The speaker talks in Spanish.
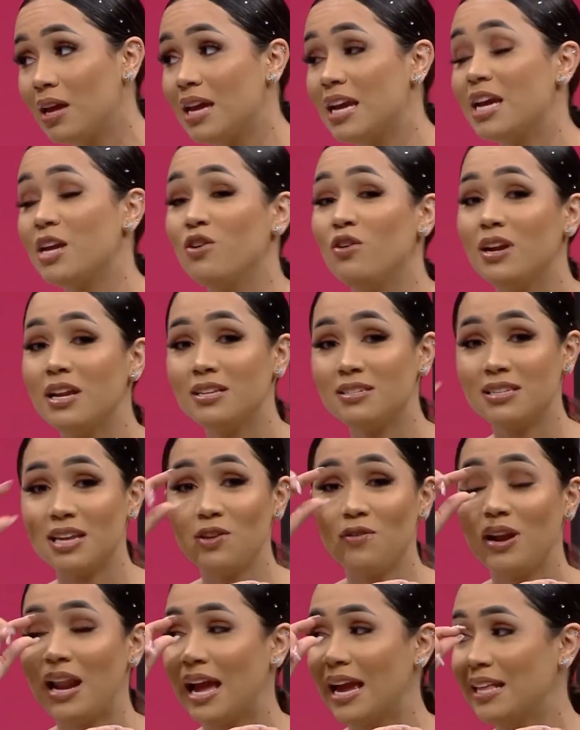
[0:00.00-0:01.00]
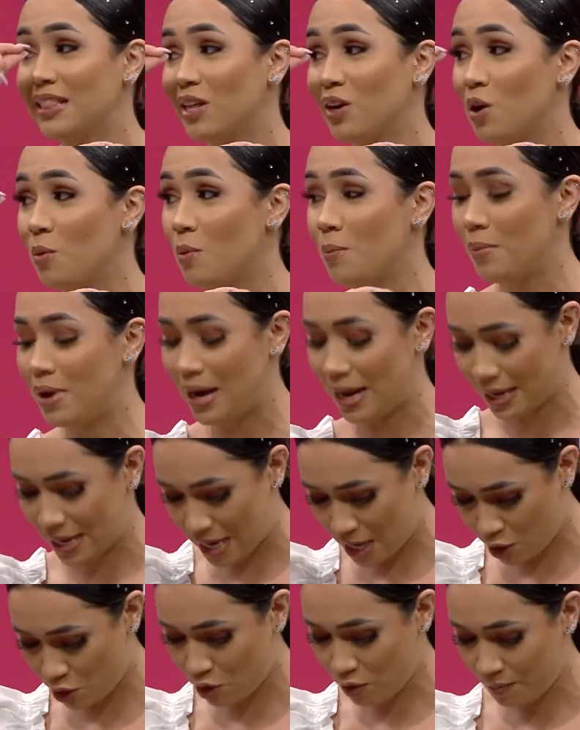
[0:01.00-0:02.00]
Y yo le enseño a la gente cómo me la
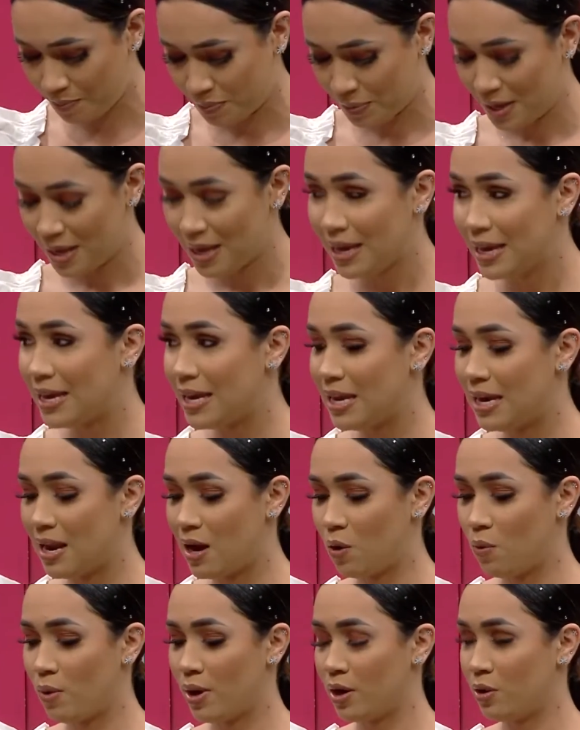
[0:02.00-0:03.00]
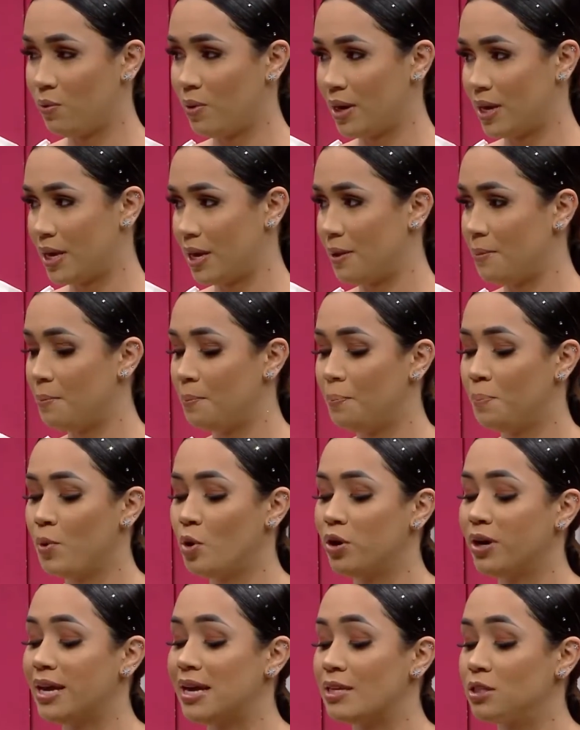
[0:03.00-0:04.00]
quito y la guardo aquí,
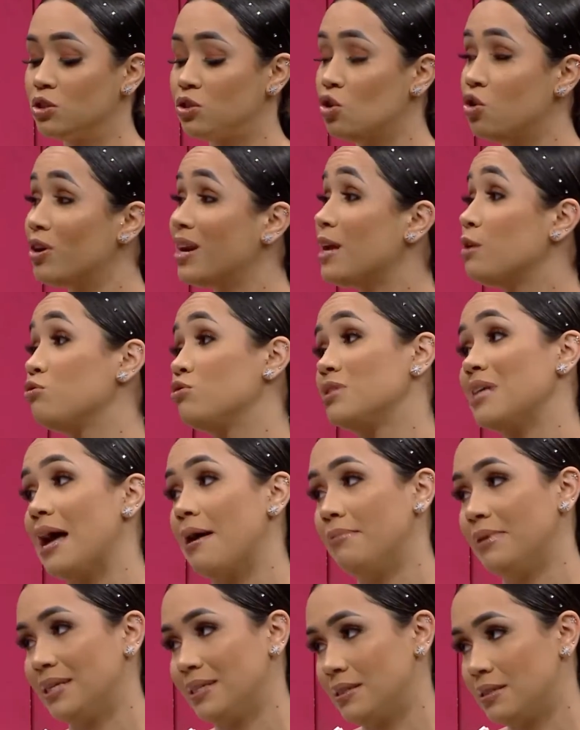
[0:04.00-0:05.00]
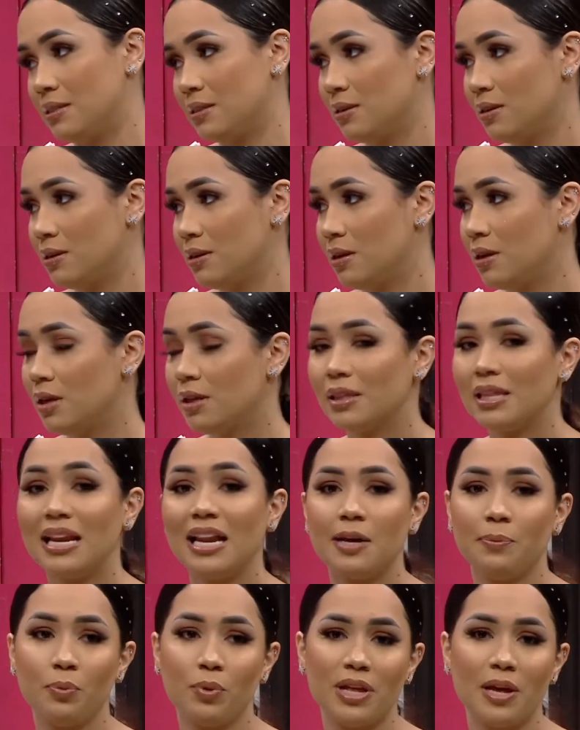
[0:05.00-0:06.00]
porque son reusables. Te
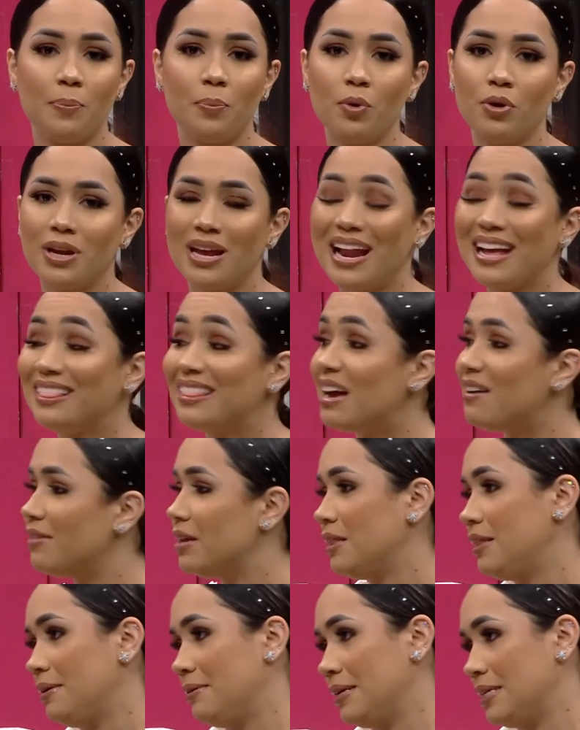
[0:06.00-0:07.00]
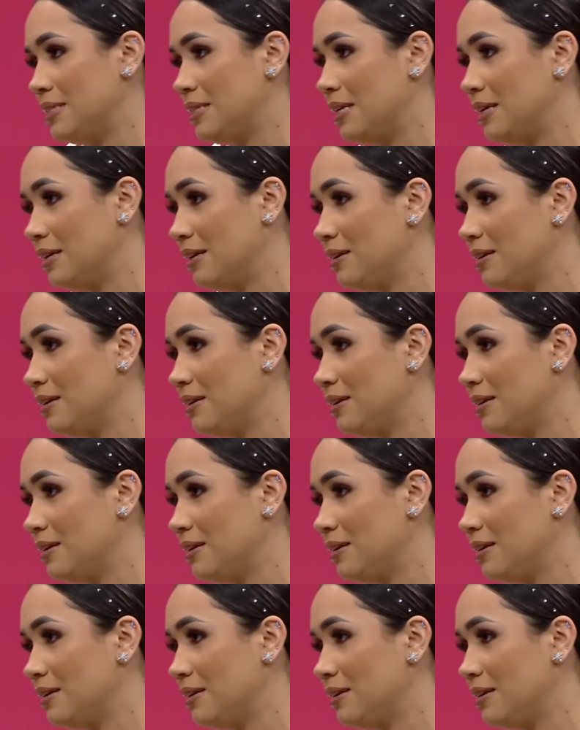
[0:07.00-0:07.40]
las puedes poner hasta 20 veces